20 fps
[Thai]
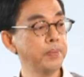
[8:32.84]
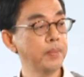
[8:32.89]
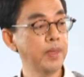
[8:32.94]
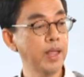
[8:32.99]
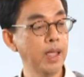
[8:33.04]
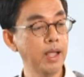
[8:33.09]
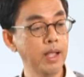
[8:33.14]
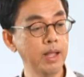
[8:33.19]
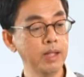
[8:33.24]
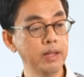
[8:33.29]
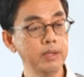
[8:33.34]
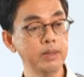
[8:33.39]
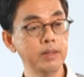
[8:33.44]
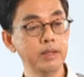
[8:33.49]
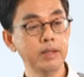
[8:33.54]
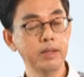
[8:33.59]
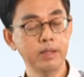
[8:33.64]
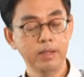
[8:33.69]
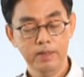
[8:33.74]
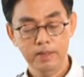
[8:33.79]
นะฮะ
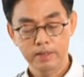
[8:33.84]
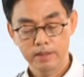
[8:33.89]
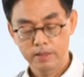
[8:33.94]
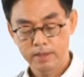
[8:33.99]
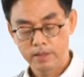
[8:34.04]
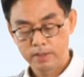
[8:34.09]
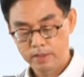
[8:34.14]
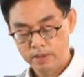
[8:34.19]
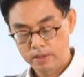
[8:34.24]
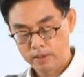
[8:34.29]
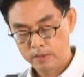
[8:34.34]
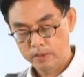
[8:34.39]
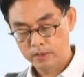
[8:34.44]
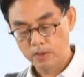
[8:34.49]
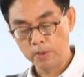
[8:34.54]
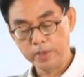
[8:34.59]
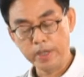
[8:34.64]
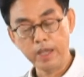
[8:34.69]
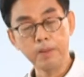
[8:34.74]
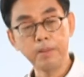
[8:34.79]

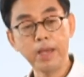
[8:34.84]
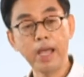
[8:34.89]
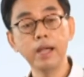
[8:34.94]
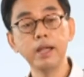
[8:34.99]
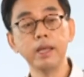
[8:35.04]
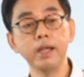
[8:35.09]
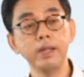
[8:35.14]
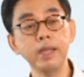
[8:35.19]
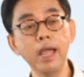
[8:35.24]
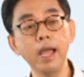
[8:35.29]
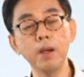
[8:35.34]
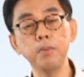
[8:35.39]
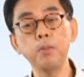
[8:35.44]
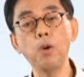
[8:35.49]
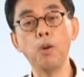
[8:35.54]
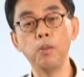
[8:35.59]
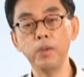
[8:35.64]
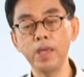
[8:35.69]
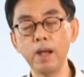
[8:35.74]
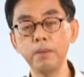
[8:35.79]
โอเคไหมเนี่ย
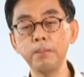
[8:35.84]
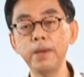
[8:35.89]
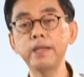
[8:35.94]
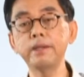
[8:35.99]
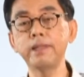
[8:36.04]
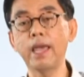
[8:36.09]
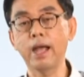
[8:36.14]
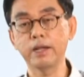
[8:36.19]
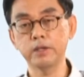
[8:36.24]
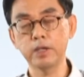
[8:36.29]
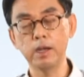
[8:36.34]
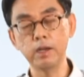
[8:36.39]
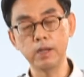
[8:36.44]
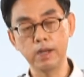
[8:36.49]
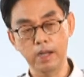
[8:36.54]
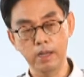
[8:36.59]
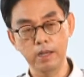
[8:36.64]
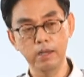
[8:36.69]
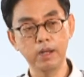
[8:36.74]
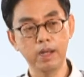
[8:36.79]
ผมยังไม่แจกเฉล
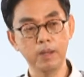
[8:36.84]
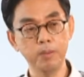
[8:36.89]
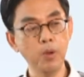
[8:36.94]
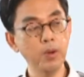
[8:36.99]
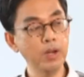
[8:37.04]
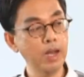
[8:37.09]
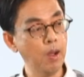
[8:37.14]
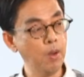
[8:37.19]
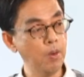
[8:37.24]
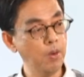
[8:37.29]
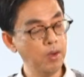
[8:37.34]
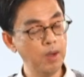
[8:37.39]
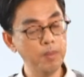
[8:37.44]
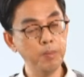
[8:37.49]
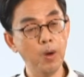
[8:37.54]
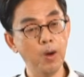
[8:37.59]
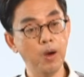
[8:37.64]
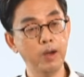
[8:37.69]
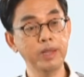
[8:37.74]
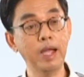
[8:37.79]
ยเลยพวกเราก็
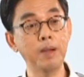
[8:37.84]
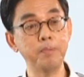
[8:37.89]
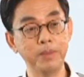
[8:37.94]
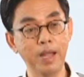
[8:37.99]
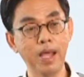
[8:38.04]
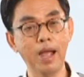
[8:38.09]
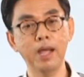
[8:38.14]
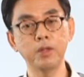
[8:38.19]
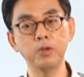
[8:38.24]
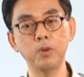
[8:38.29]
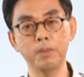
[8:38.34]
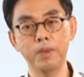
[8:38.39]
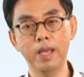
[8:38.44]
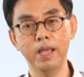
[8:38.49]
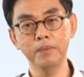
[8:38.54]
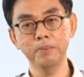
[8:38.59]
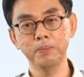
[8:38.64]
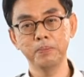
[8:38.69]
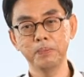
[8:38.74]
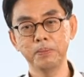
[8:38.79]
พอทำได้ถูกไหม
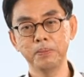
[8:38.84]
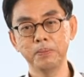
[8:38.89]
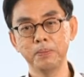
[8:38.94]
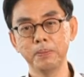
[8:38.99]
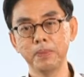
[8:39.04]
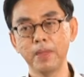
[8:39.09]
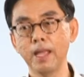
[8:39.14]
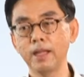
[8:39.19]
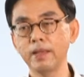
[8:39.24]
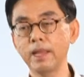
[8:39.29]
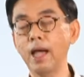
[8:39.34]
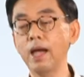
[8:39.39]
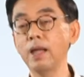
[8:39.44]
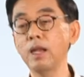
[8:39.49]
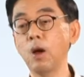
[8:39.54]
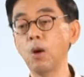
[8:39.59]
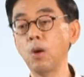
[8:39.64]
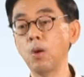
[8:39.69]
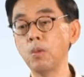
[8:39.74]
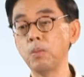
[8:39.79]
ถ้า
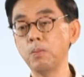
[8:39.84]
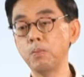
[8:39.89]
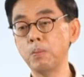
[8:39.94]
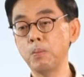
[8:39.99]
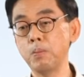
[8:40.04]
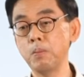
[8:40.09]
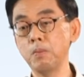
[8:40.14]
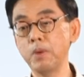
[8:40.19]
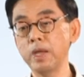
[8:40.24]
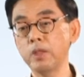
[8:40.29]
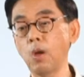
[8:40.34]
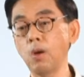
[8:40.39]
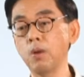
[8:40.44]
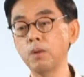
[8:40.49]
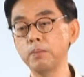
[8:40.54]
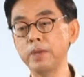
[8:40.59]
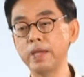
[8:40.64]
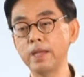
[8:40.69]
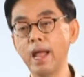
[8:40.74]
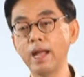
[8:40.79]
เราไม่ต้อง
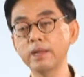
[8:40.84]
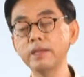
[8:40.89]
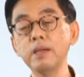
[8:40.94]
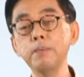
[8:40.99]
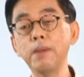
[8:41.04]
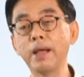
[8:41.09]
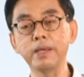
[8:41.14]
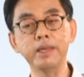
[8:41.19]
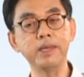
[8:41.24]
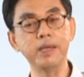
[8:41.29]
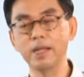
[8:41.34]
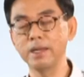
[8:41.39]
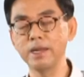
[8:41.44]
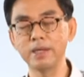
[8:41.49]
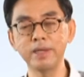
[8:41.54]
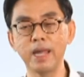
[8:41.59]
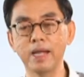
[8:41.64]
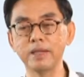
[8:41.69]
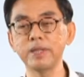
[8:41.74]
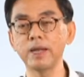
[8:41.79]
มีหน้าที่มาเขียน
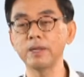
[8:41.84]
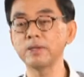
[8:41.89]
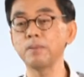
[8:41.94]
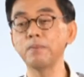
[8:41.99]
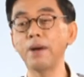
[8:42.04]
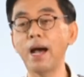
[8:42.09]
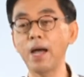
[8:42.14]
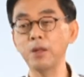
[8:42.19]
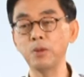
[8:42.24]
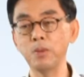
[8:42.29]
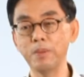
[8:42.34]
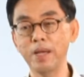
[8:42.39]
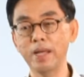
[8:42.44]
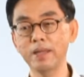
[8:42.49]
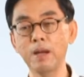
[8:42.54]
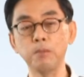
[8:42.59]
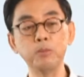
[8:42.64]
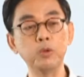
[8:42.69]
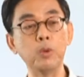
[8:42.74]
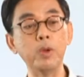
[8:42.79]
เนี่ยแสนจะสบายถูกไหม
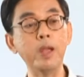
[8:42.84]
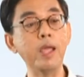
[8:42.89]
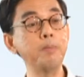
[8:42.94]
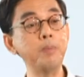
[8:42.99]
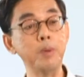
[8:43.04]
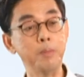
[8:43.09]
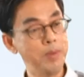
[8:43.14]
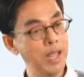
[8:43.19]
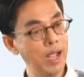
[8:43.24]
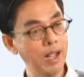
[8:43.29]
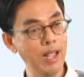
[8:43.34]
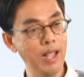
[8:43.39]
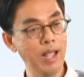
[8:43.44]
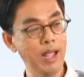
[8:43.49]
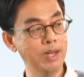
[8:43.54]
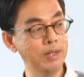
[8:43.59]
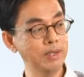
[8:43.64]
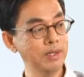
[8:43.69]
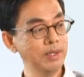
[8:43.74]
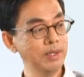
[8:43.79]
ทำตัวเลขปุ๊บนั่งอ่าน